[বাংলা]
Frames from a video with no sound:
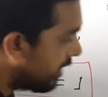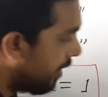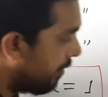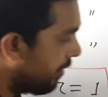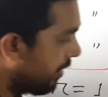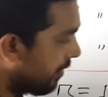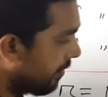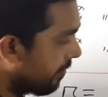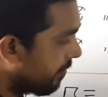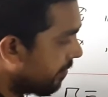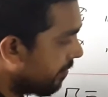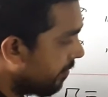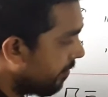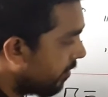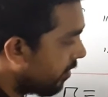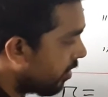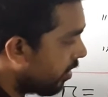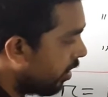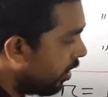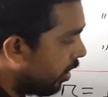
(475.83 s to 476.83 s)
সেভেন
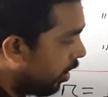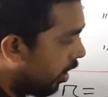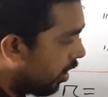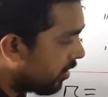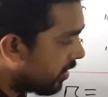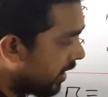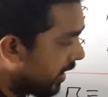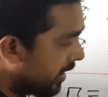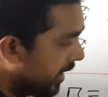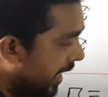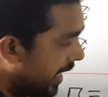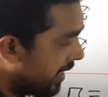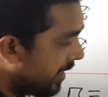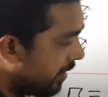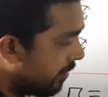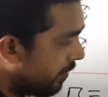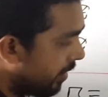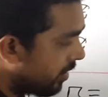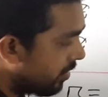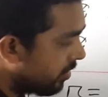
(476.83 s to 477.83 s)
অর্থাৎ এন
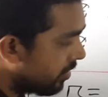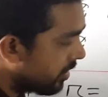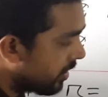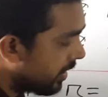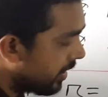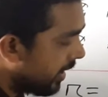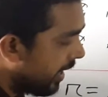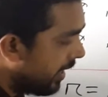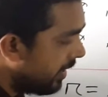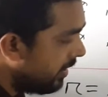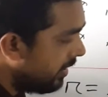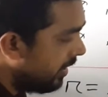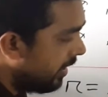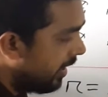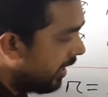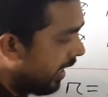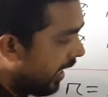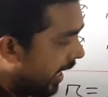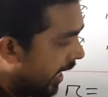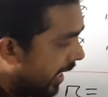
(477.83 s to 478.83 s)
এর মান হচ্ছে নাইন
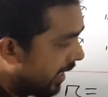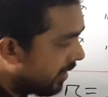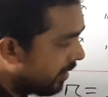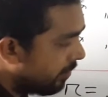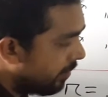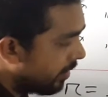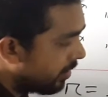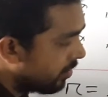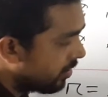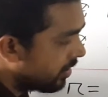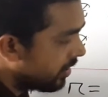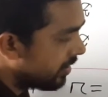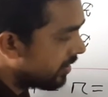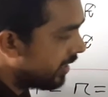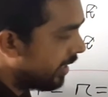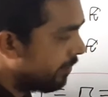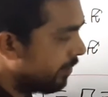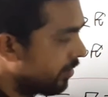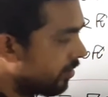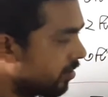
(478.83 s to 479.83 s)
আর এর মান হচ্ছে
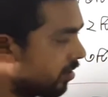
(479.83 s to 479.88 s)
সেভেন